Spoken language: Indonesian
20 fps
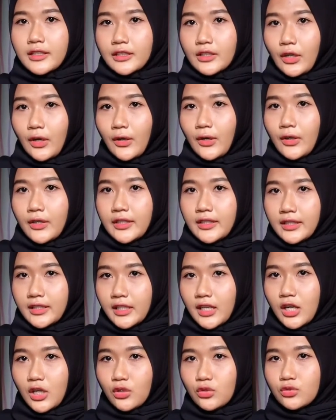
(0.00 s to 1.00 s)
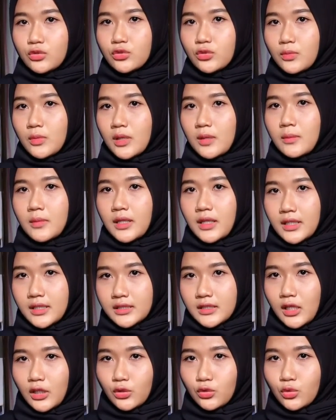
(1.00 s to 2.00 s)
toko ini aku cuma beli
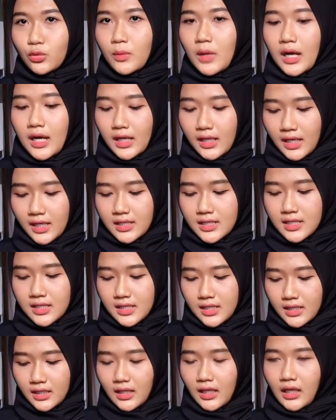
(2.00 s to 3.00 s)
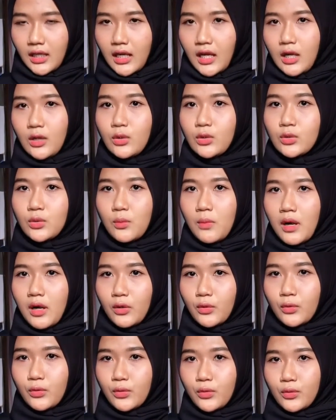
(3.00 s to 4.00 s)
satu barang sih karena aku
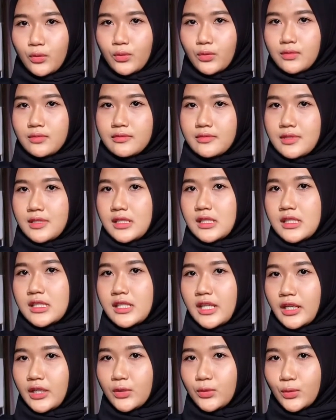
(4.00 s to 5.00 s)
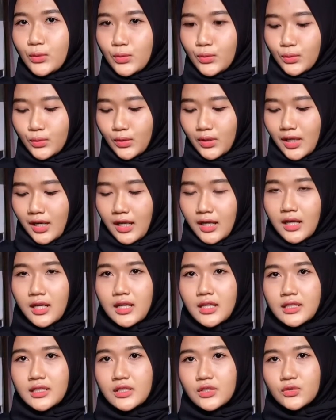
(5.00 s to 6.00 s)
mau cek dulu
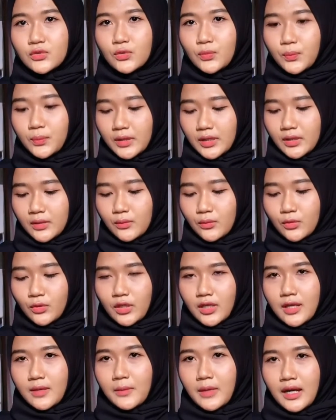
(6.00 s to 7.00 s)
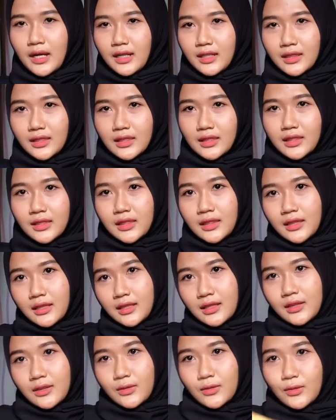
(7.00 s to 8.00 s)
karena ini super murah banget
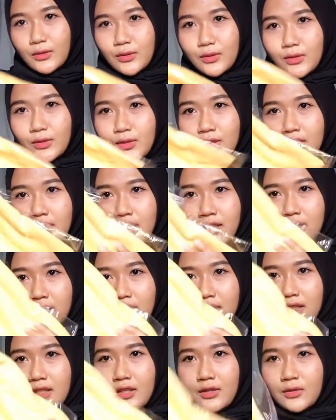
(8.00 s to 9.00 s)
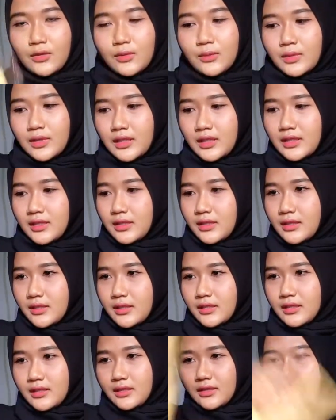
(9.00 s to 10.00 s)
tuh ini aku beli
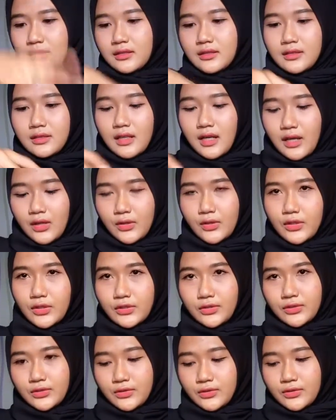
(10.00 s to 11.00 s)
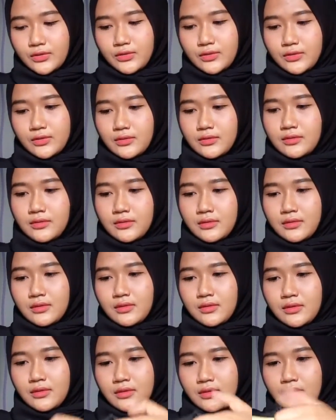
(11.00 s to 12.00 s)
kaos
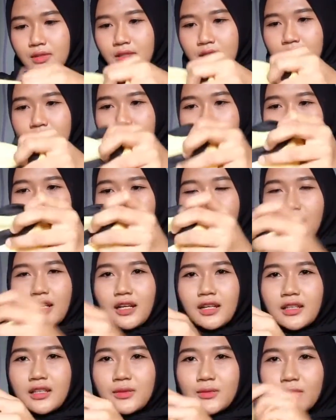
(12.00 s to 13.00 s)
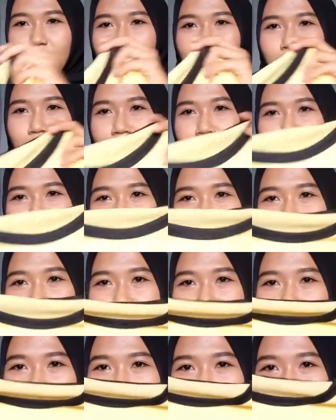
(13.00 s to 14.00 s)
ini harganya murah
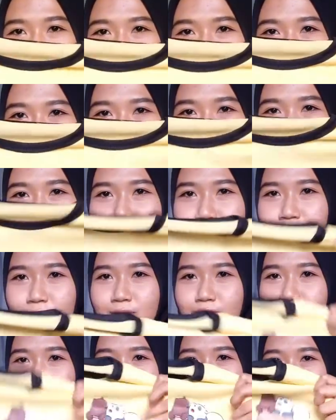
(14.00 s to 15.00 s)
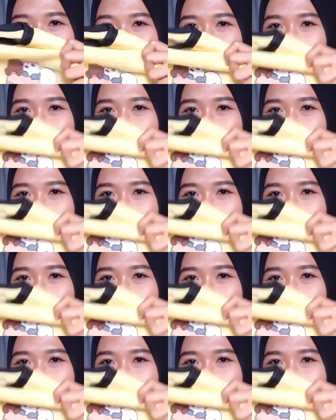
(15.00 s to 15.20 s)
banget dan lucu